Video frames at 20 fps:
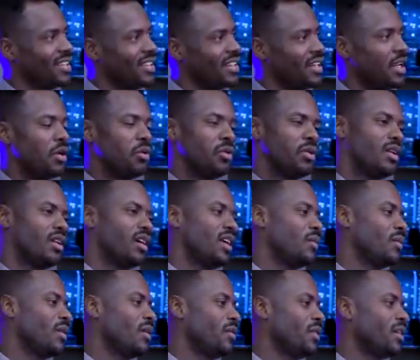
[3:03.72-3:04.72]
لا والله
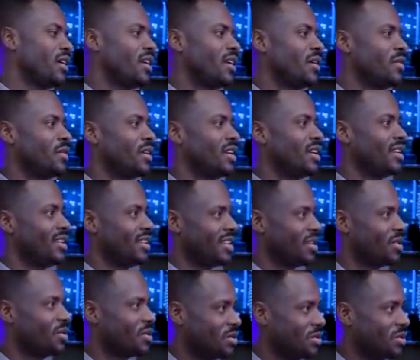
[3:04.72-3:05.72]
ما في كلام يعني
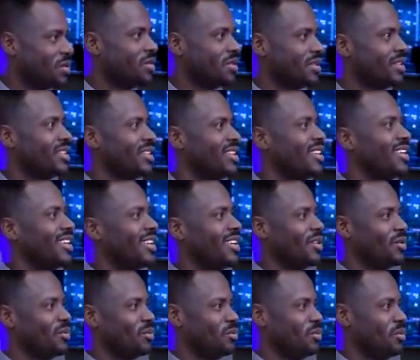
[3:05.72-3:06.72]
ذاته
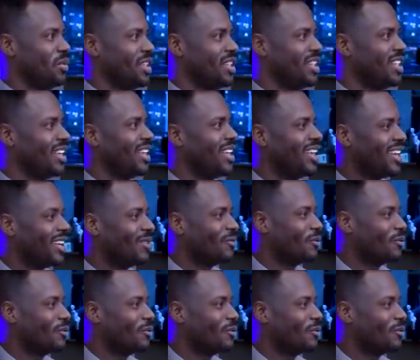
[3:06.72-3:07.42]
بدي لا